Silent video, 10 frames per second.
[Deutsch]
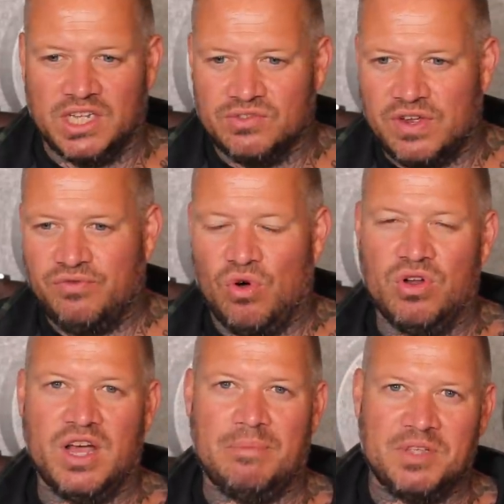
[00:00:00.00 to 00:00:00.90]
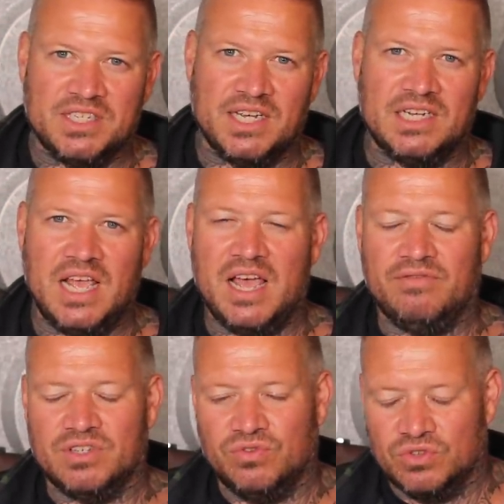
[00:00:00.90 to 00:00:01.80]
ganz weit vorne, habe das
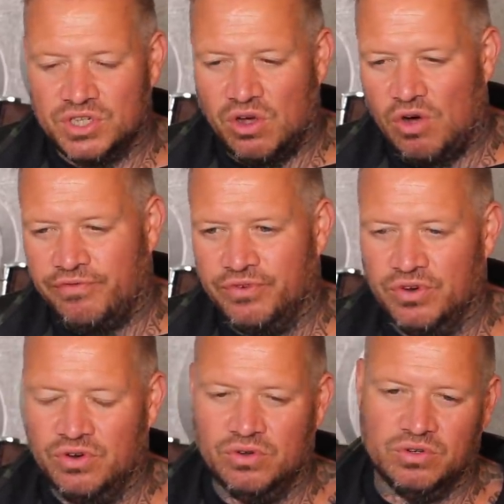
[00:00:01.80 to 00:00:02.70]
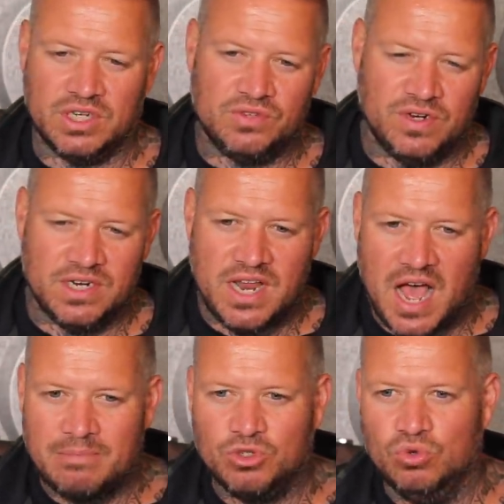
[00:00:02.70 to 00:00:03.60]
erklärt, was wir uns erhoffen und dass wir einen
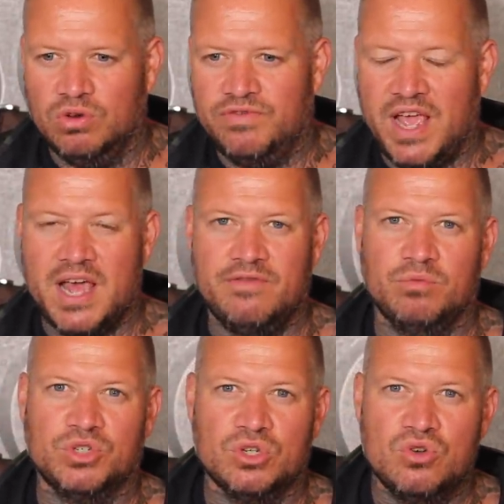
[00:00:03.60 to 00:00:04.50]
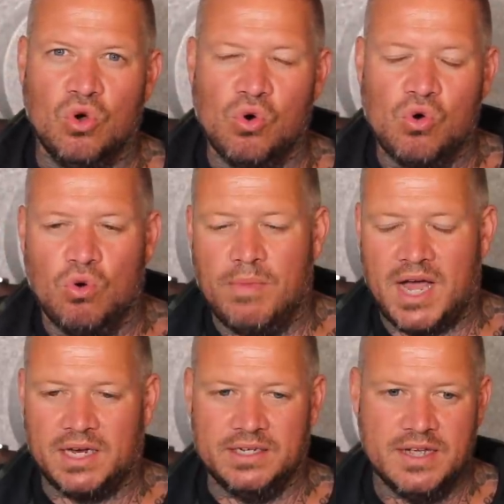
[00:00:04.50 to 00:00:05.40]
Namen suchen werden. Wir müssen ein Logo
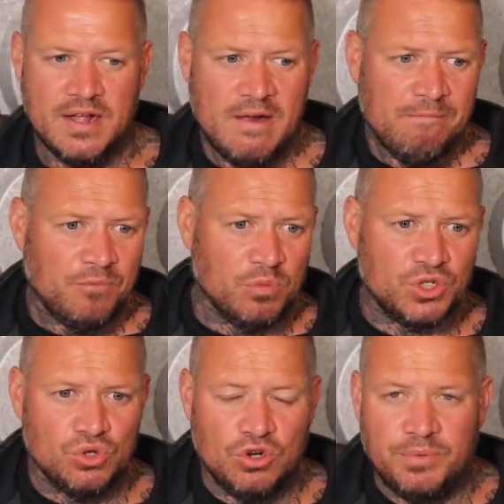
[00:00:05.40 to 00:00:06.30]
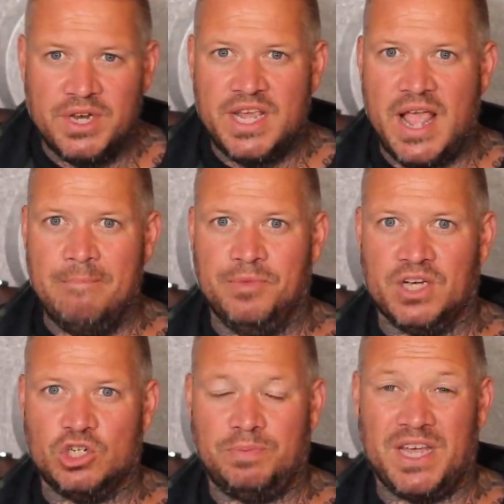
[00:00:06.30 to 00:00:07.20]
machen. Wir müssen über die
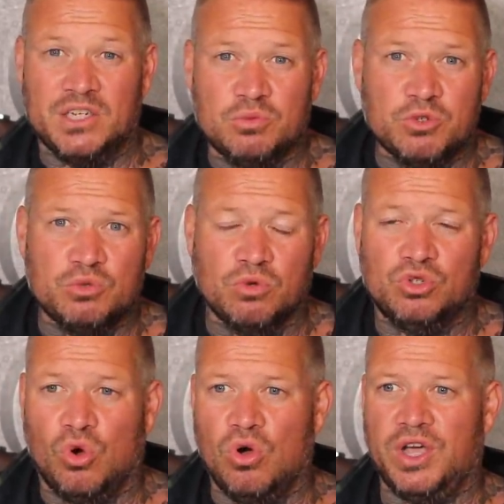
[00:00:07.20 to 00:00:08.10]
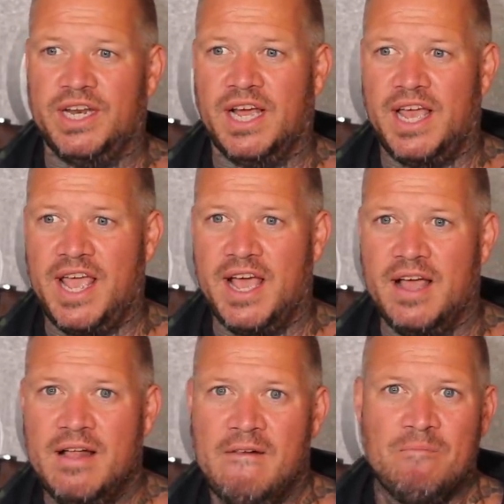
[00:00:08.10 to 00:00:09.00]
Ämter sprechen. Es müssen Motorräder
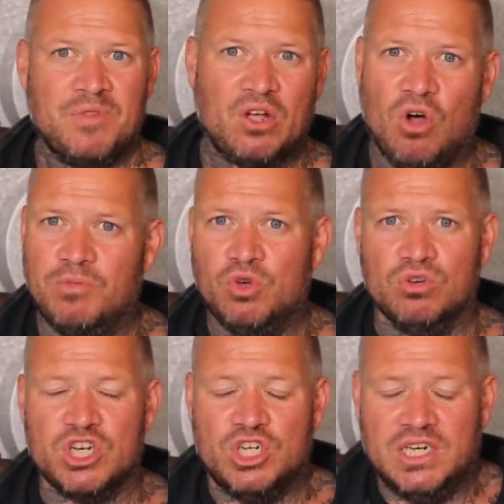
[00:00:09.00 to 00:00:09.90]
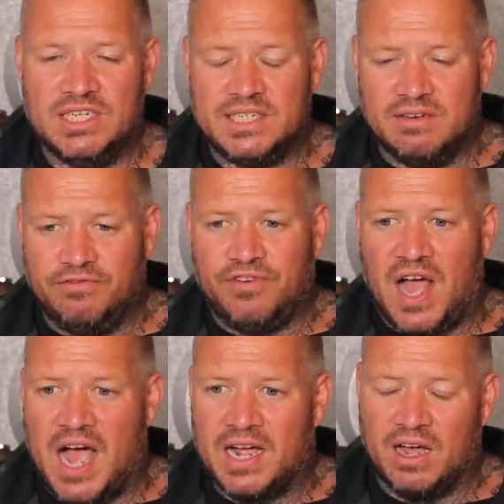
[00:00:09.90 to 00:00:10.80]
her. Da kommen die unterschiedlichsten
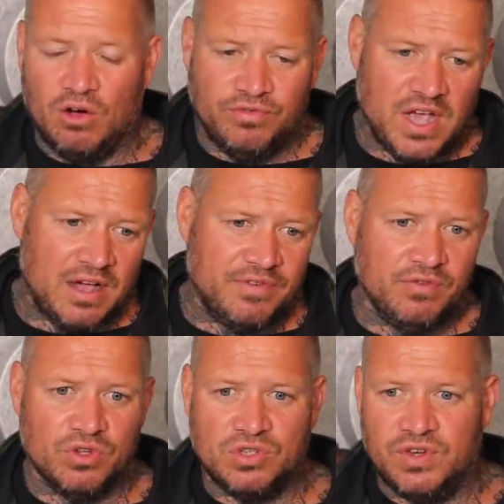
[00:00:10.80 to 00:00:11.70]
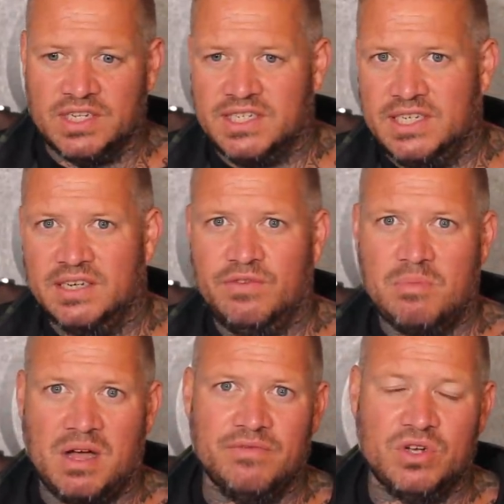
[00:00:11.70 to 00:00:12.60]
Fragen auf. Ja, wie wird es finanziert? Wie
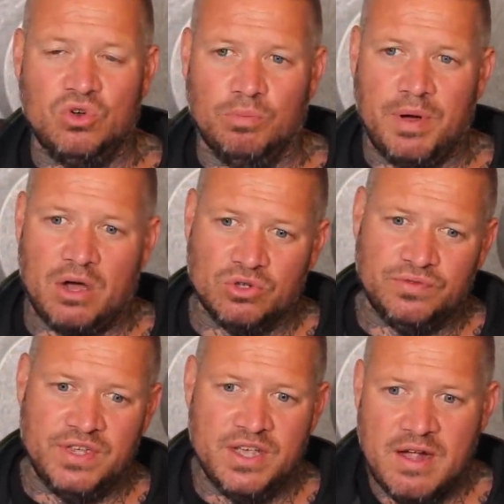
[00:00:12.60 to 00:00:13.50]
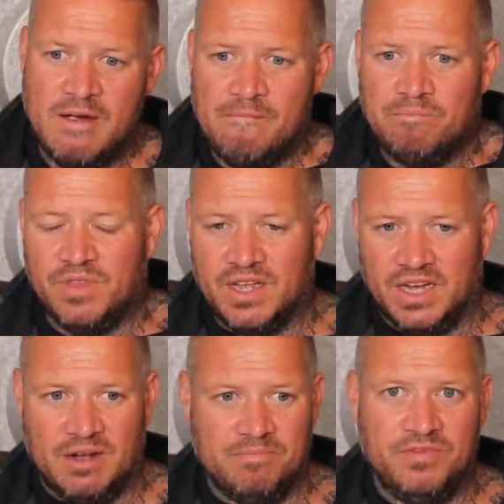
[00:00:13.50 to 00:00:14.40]
machen wir Clubhaus? Wie,
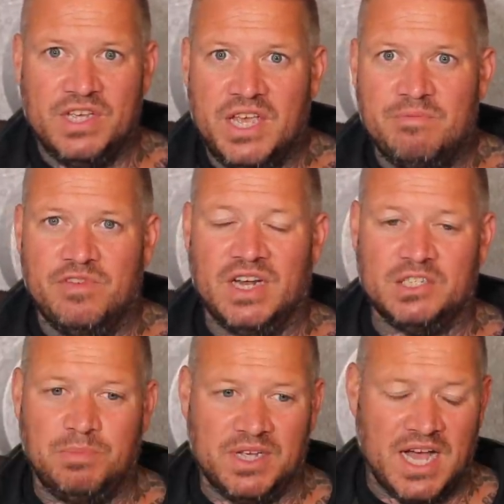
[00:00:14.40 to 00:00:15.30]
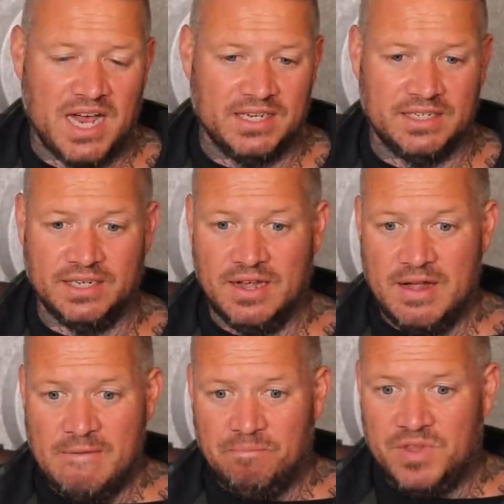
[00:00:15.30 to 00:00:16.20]
ähm, wie geben wir das bekannt?
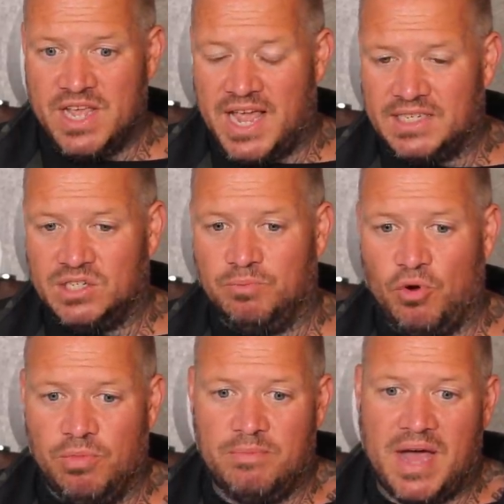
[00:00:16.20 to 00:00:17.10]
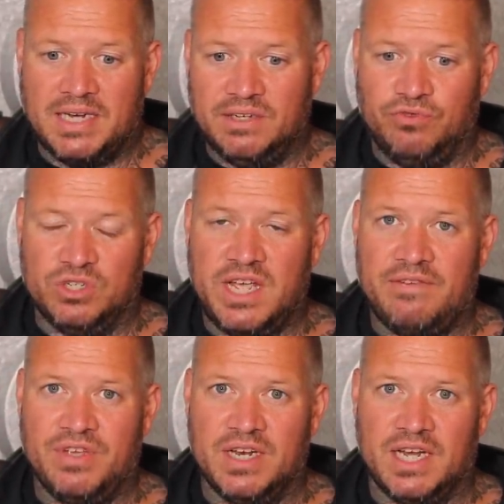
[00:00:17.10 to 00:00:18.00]
Die erste Problematik, vor
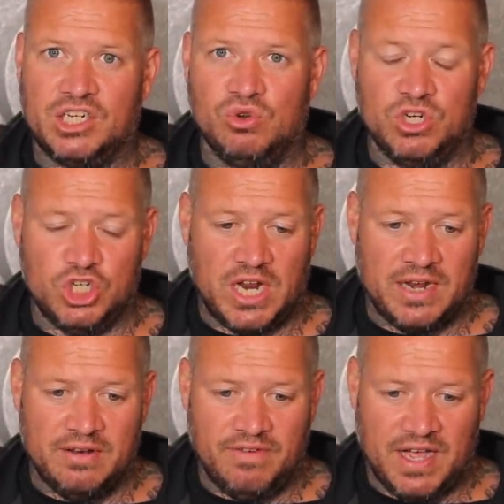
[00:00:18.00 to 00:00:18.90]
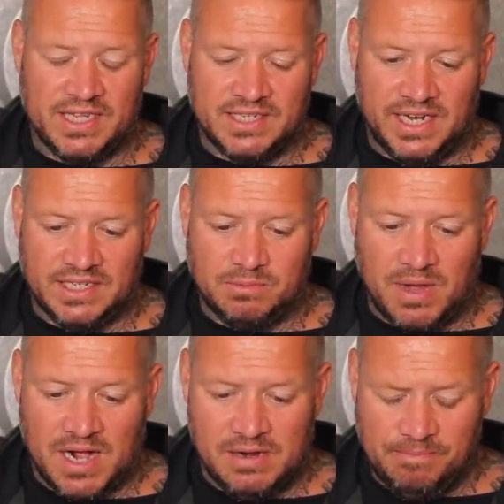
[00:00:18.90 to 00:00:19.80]
der wir natürlich standen, war jetzt
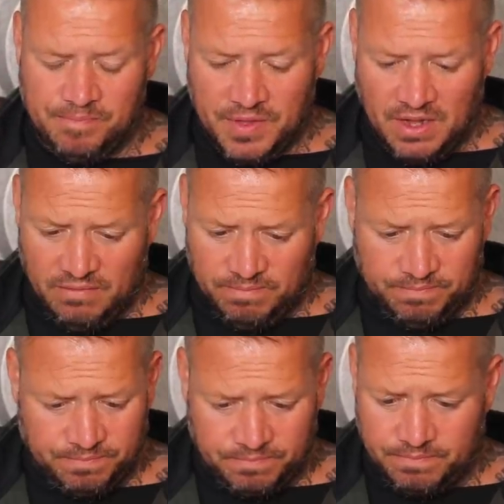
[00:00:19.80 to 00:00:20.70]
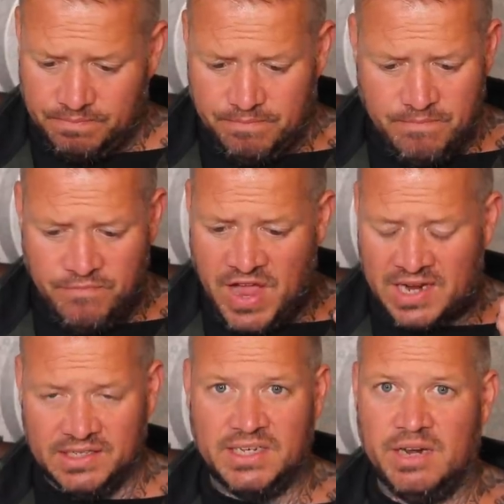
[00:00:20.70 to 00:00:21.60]
erstmal, wir
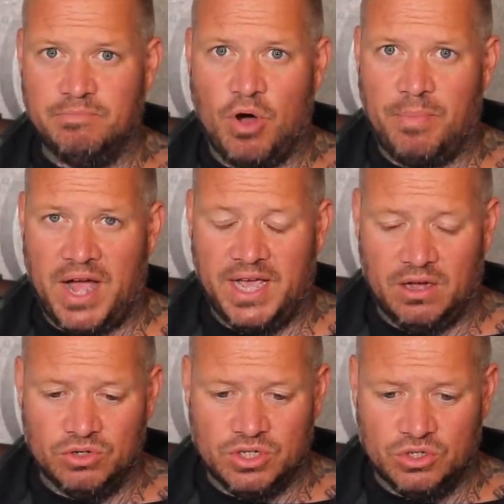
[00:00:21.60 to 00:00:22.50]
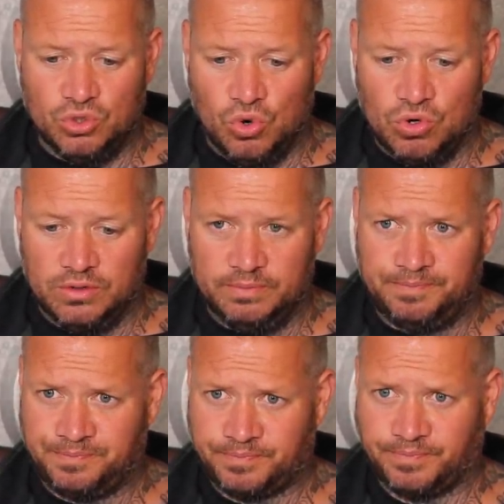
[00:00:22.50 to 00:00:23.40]
hatten den Popeye rausgezogen,